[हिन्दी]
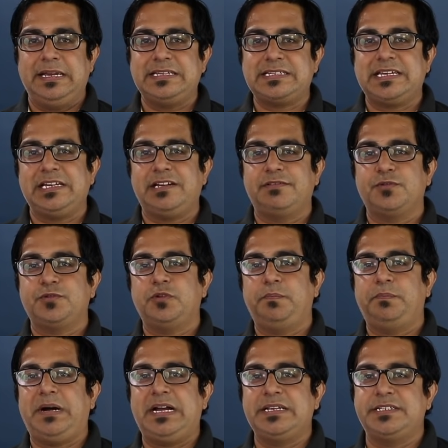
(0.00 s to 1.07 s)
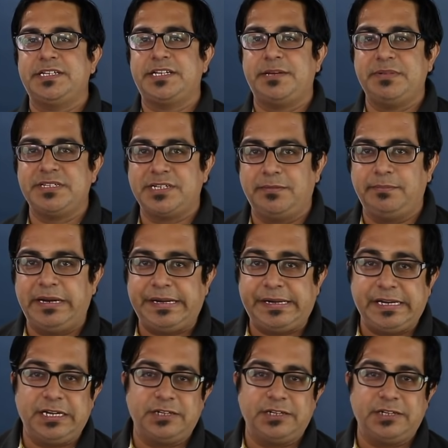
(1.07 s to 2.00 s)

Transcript: इसके अलावा दोस्तों पाँच हज़ार एम एच का बैटरी